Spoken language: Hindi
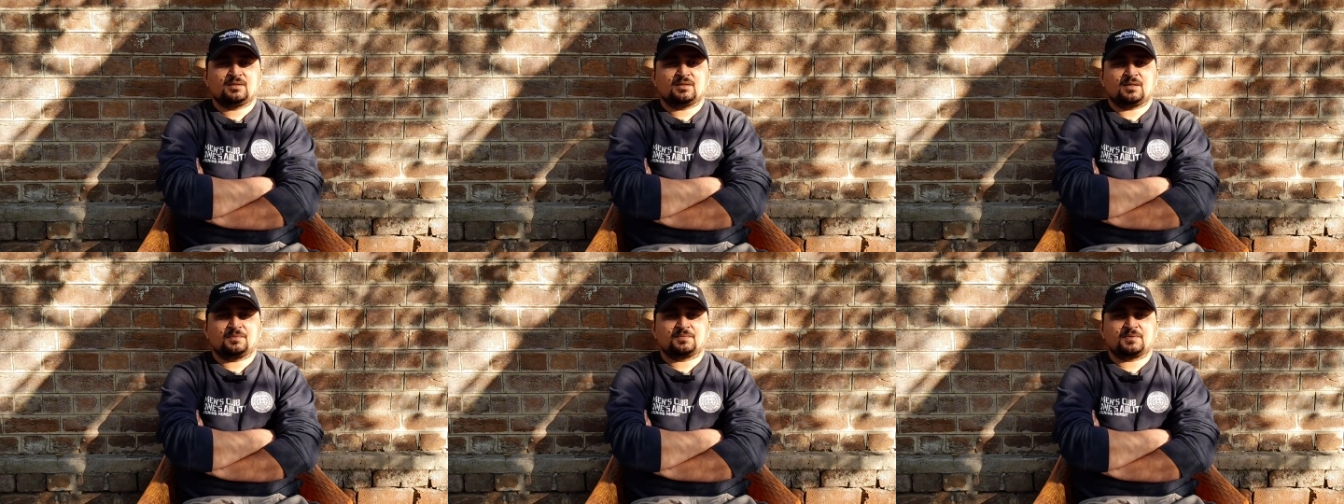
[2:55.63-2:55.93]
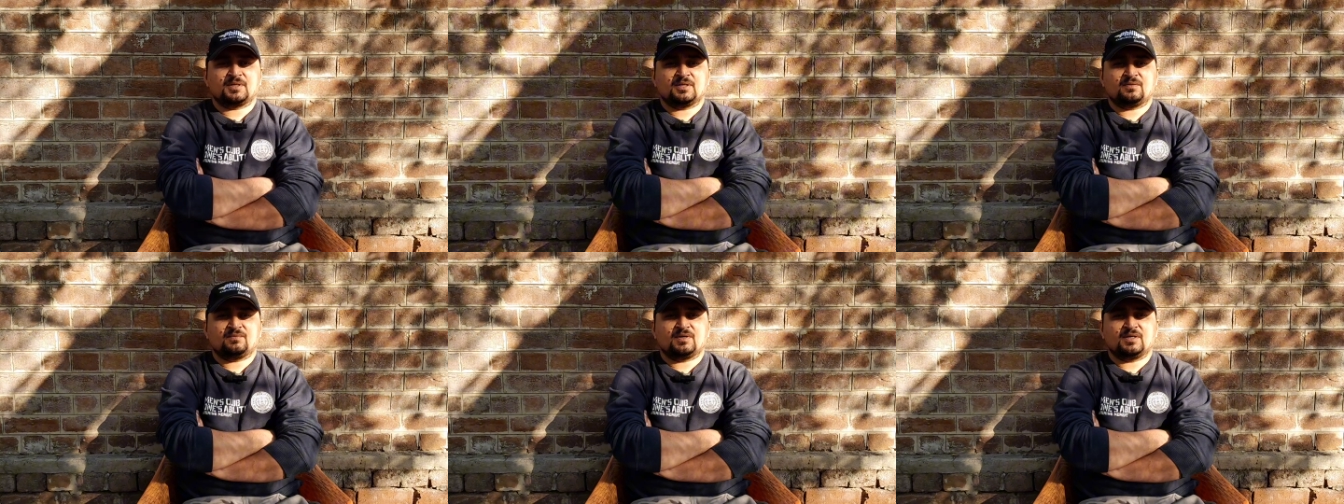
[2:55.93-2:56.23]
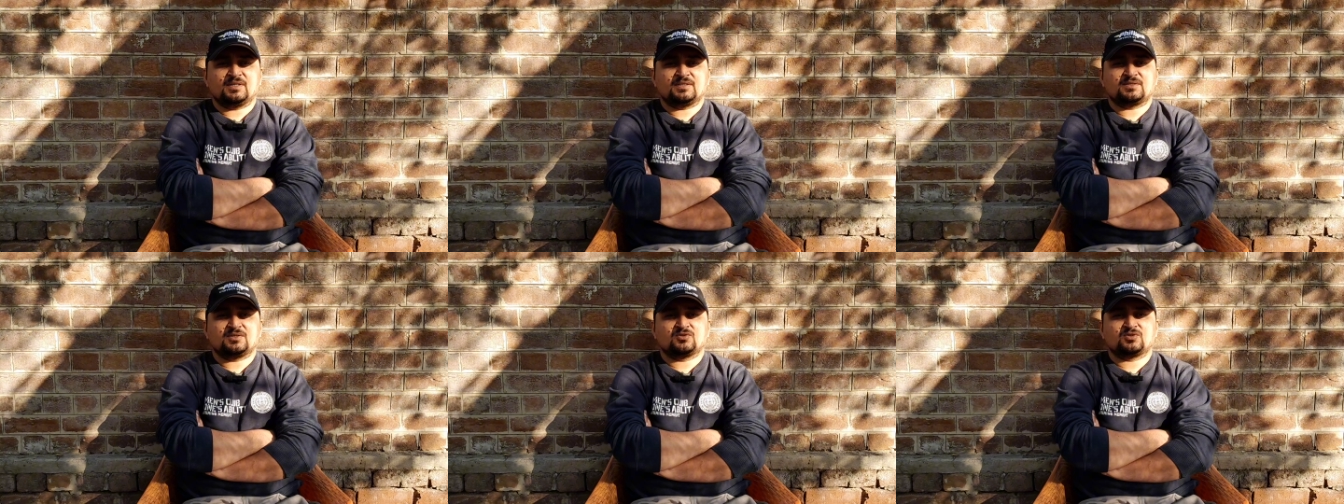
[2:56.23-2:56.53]
कप के
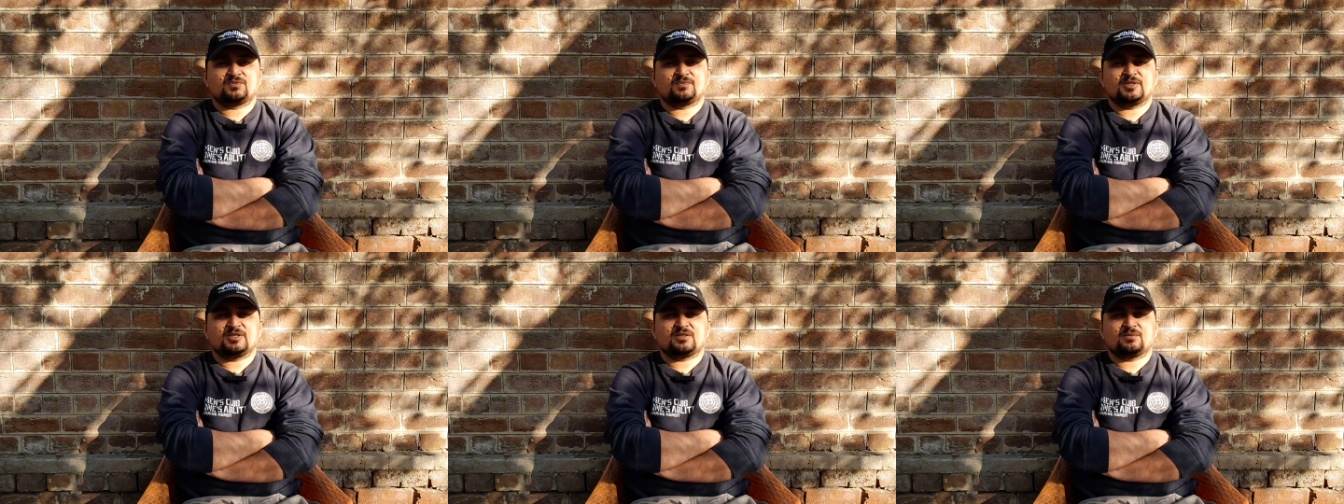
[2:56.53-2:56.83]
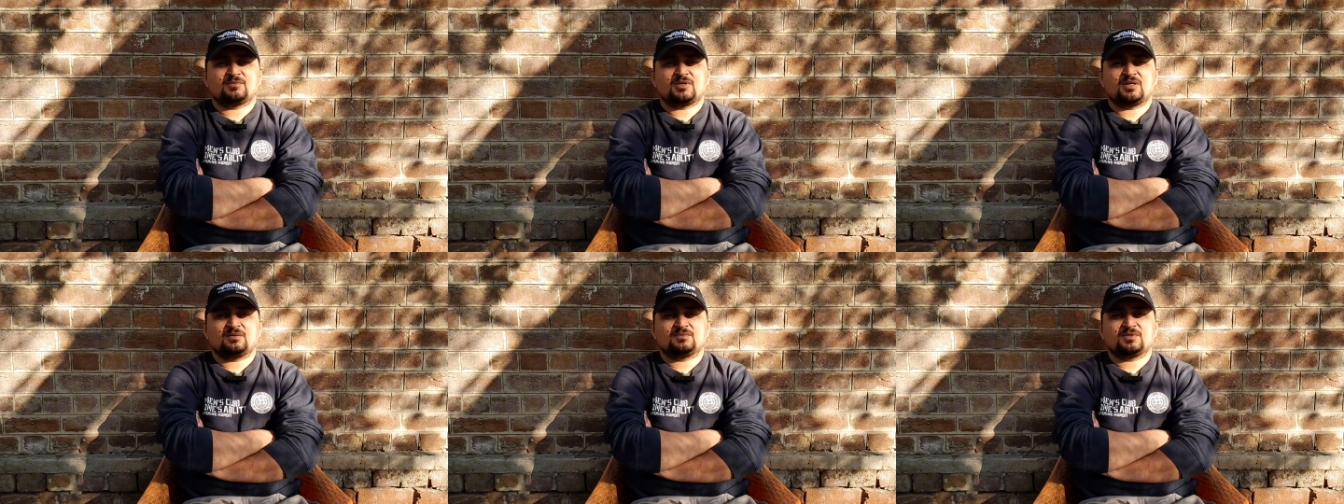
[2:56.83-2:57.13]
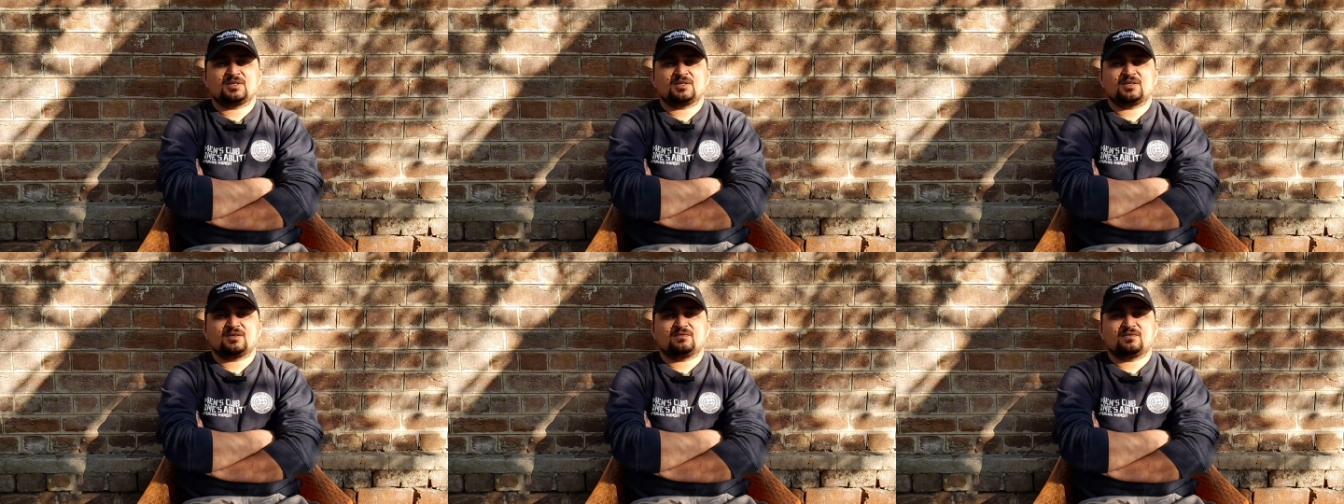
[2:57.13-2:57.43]
हवाले से उसमें तमाम
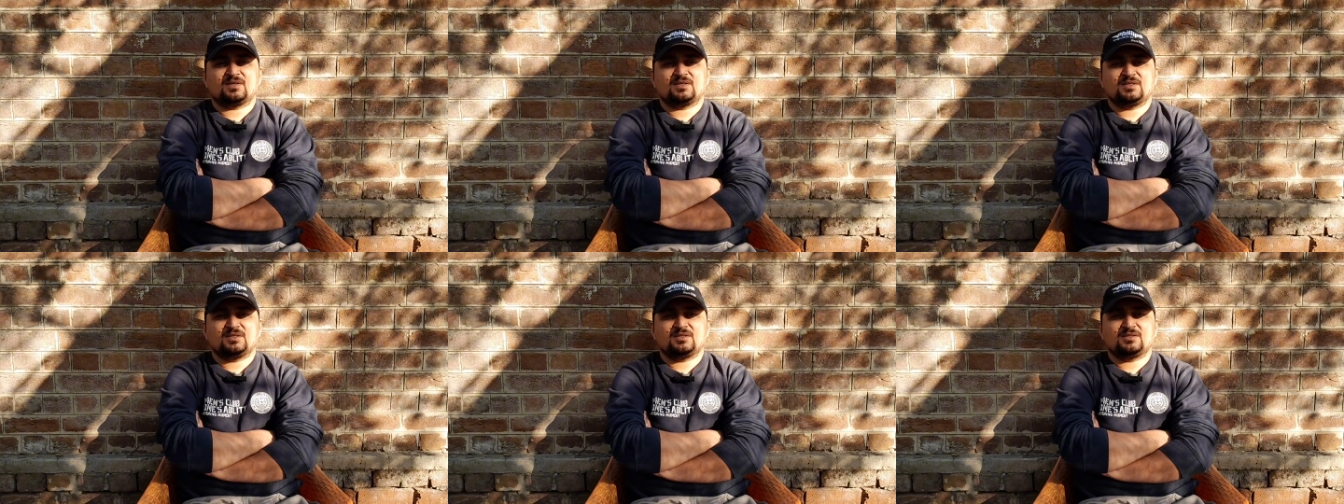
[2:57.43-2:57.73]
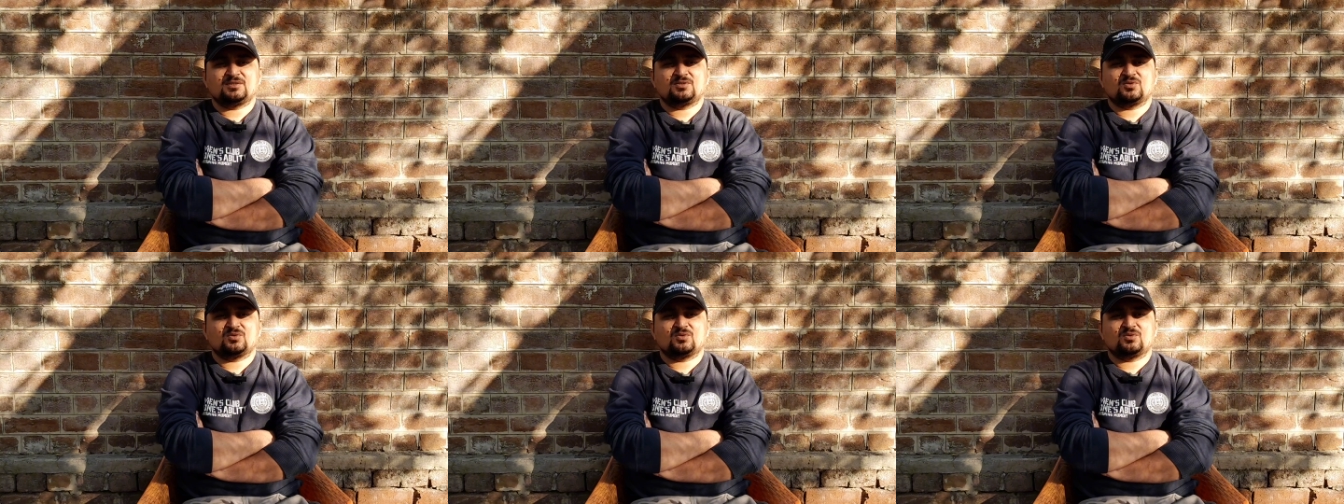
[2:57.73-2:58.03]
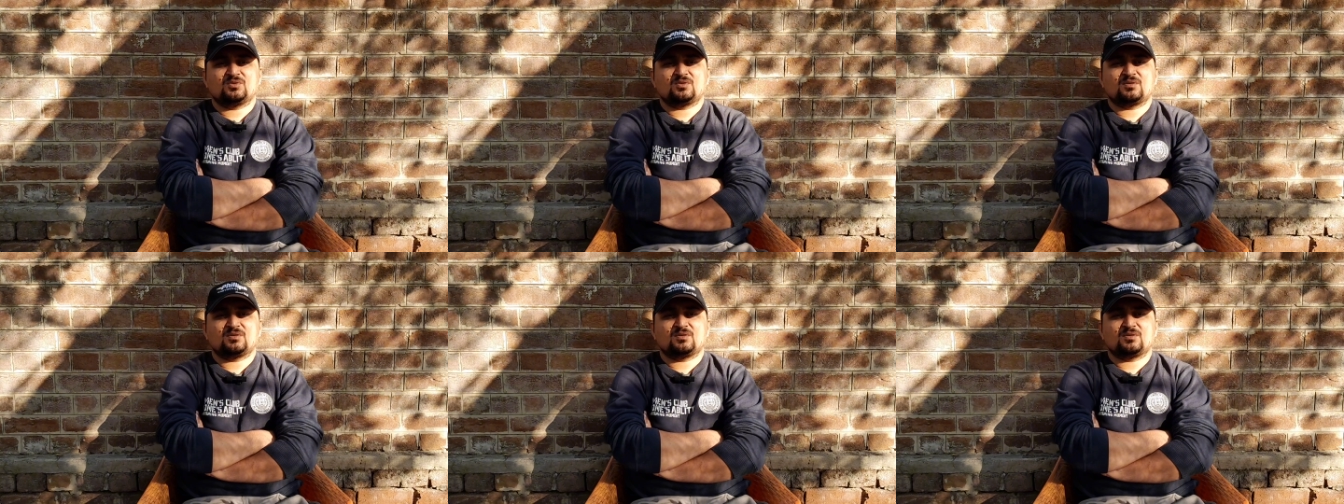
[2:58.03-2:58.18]
तर कवानीन जो